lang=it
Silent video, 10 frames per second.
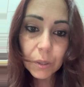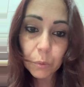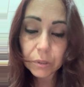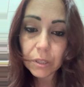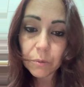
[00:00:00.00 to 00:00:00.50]

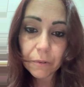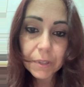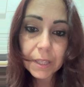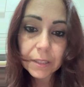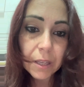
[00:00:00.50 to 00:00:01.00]
Quindi come
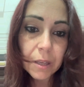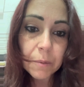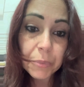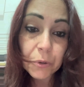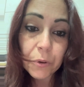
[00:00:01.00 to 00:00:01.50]

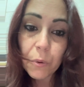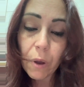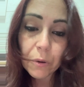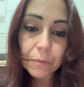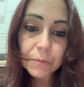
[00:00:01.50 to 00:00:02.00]
vedete, per noi qua
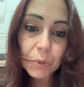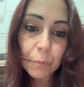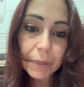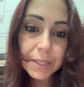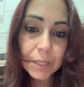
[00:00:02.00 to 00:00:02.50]
non,
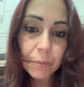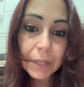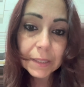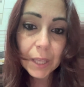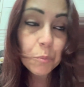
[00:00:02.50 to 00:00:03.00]
non passa mai
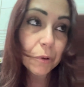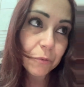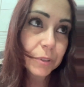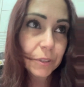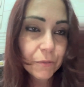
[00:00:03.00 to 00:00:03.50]
il tempo, a
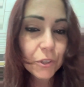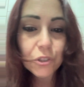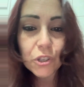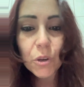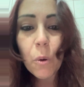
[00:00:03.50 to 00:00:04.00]
volte invece
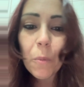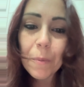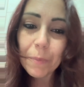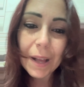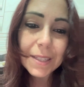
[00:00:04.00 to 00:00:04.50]
diciamo come
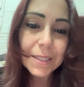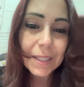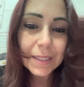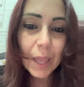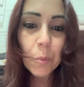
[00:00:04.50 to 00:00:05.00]
passa
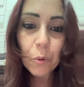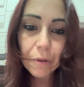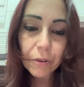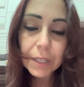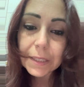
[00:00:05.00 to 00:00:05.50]
il tempo,
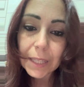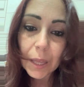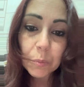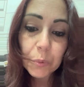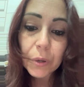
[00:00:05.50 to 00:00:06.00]
come vuole il
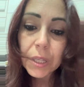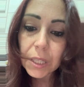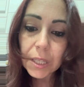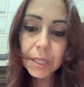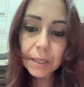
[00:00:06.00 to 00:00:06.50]
tempo,
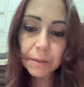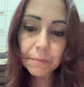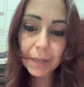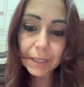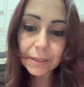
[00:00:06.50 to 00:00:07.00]

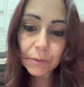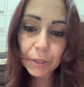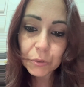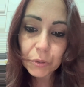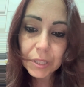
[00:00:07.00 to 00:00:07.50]
ma
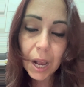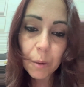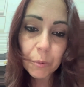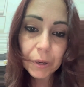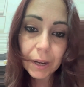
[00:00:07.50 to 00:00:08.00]
quando
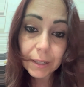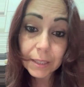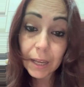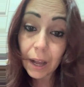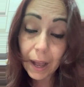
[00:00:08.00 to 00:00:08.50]
siamo
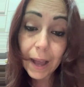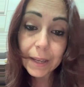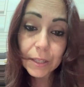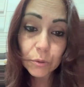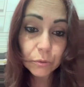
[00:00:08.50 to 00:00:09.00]
nell'aldilà,
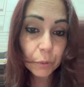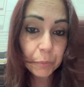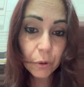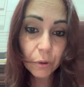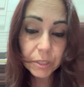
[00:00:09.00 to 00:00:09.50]
anche sotto
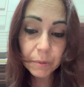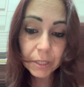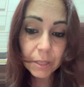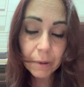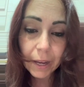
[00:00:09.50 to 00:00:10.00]
ipnosi, per
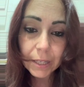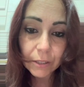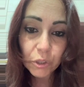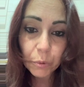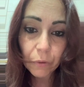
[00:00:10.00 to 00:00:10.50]
chi magari ha
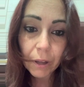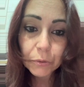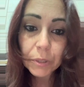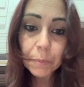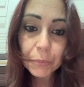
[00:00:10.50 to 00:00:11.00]
già
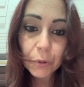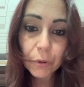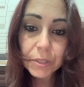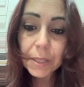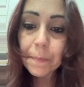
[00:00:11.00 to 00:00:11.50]
provato
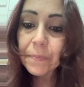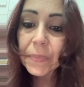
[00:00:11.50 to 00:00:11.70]
l'ipnosi,